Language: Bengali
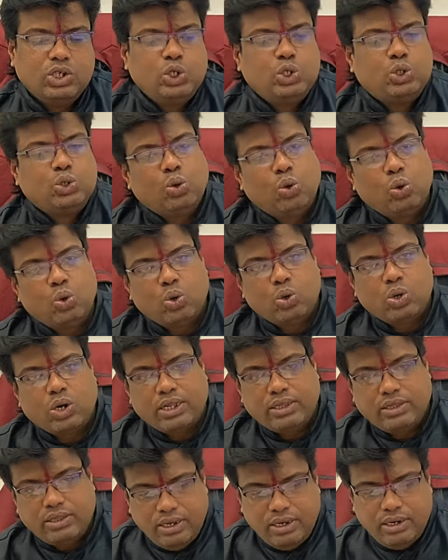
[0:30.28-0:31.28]
ষোলোটা
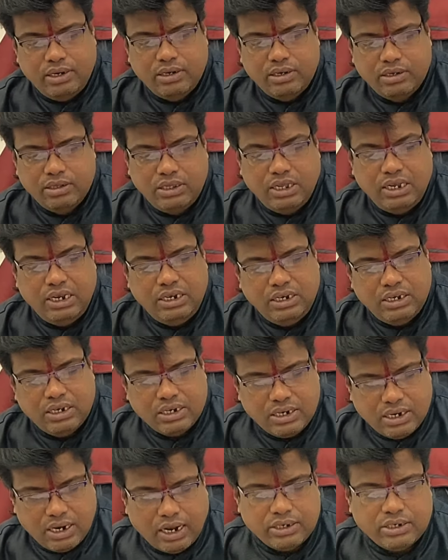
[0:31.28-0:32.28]
দিন তিনটে
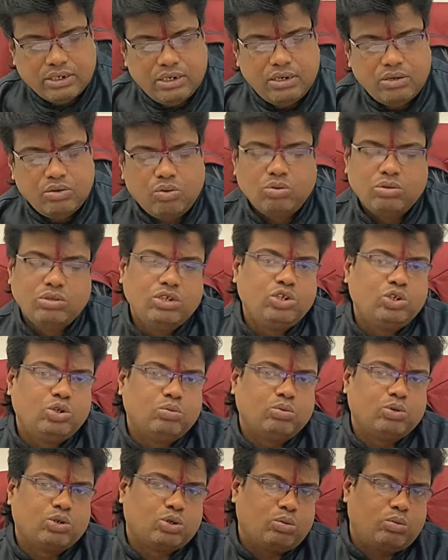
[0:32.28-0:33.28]
রাশির অতি
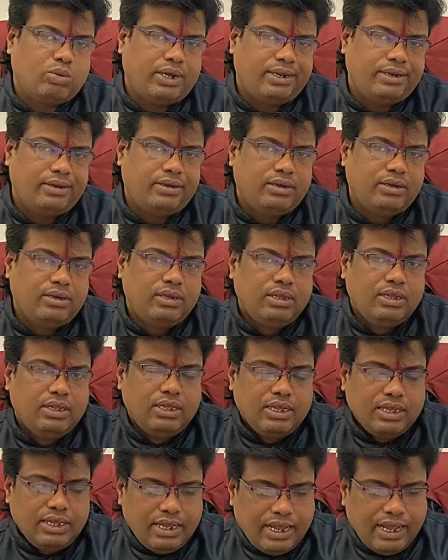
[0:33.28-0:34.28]
শুভ সময়
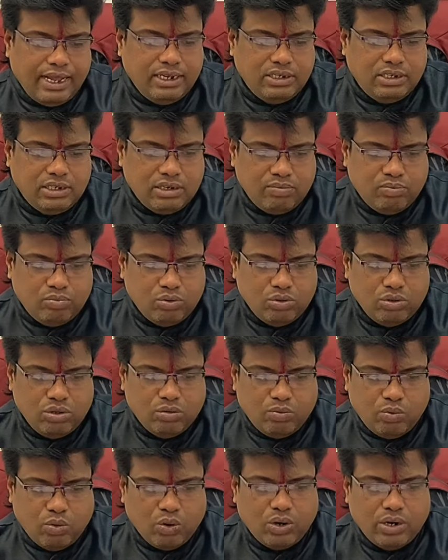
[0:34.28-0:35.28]
এই যে বুধ
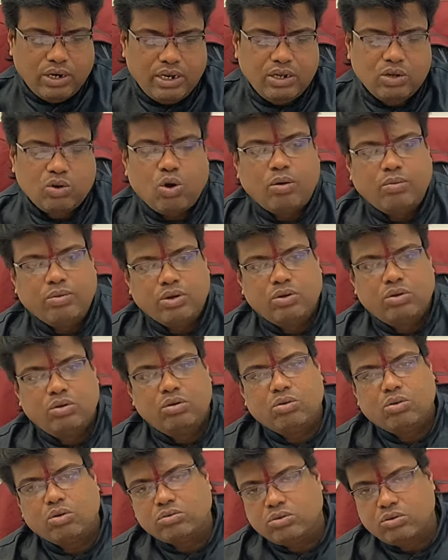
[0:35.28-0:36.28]
বকরি কবে হলো
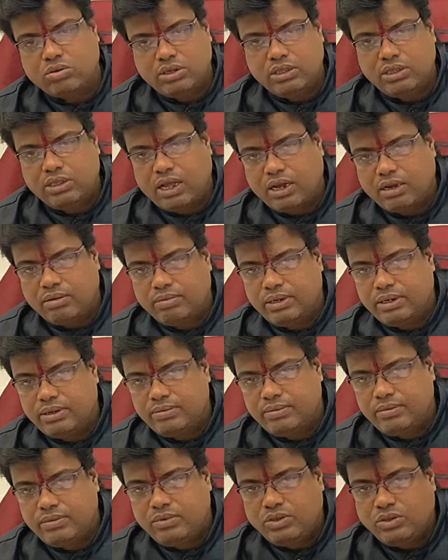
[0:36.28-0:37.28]
কতদিন থাকবে
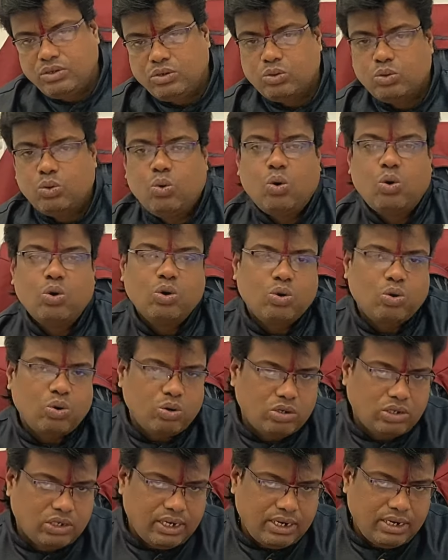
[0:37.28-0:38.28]
কোন কোন
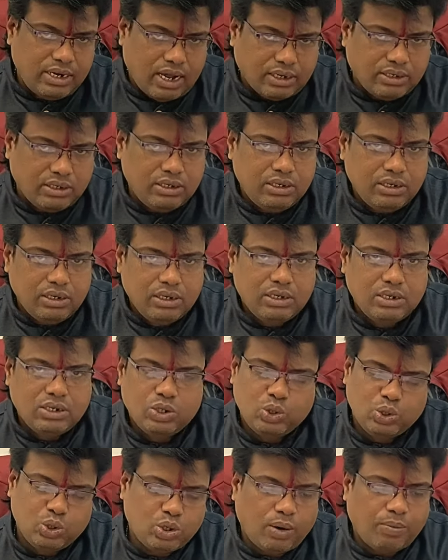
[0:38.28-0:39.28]
সেই রাশি
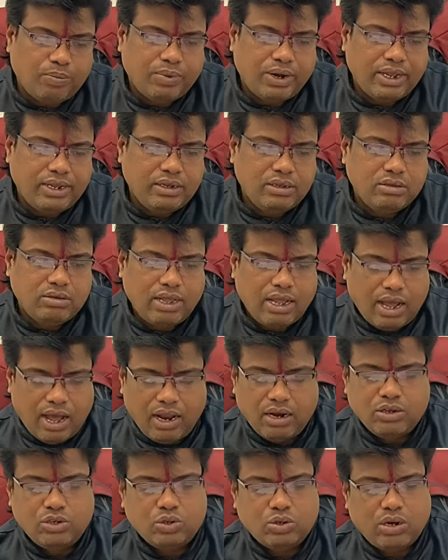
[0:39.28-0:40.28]
সবটাই কিন্তু এই
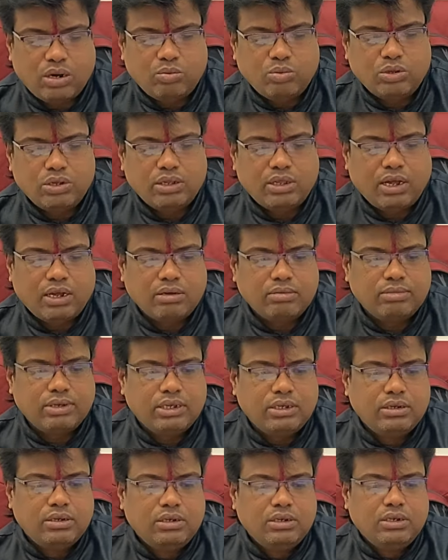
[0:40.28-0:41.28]
আলোচনার মধ্যে থাকবে
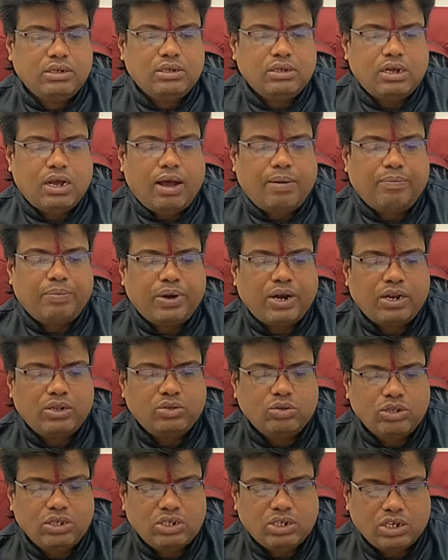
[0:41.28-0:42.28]
আপনারা
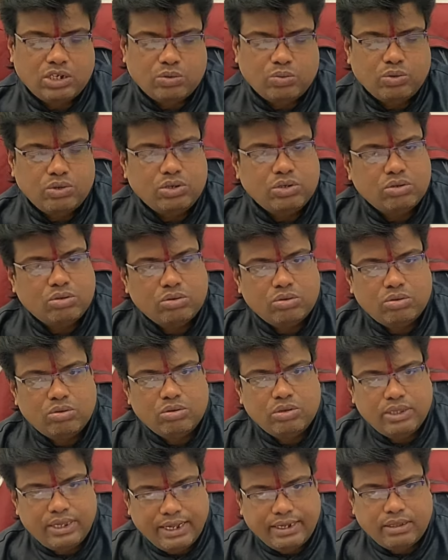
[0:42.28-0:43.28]
যদি শেষ পর্যন্ত
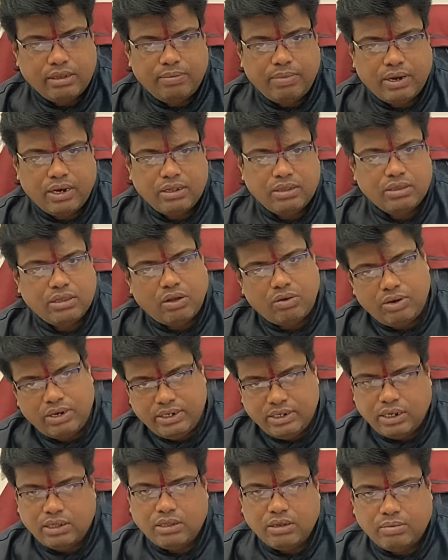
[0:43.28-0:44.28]
দেখতে পারেন তাহলে
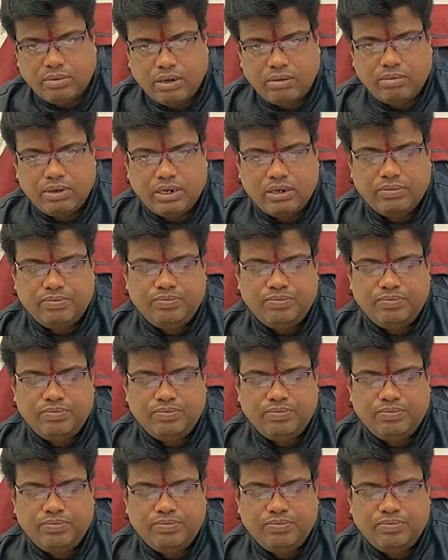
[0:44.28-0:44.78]
জানতে পারবেন